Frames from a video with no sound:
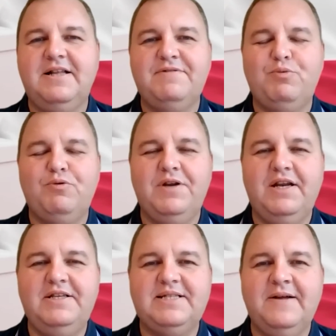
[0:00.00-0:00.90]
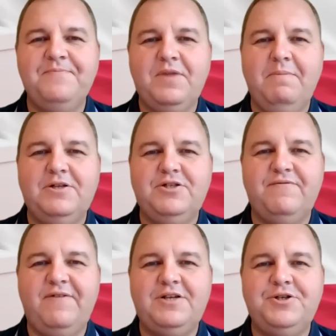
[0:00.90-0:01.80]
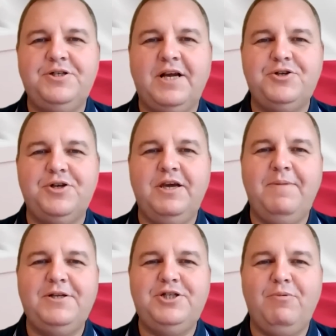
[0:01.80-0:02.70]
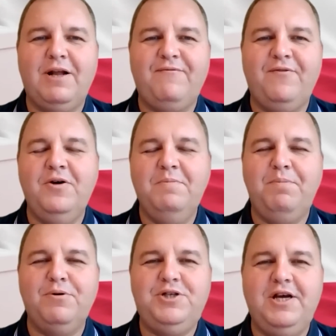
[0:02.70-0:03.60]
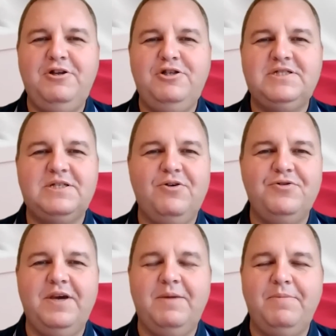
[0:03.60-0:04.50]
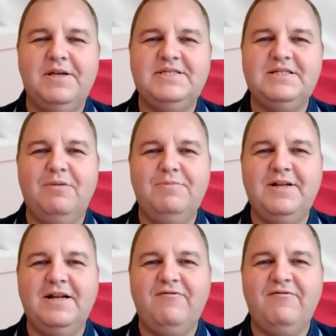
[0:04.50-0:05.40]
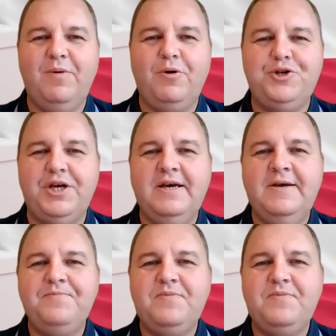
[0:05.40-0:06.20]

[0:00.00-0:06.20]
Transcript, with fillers: Ta wspólna lista będzie walczyć, także nie będzie łatwo podzielić zgodnie pomiędzy komitety wyborcze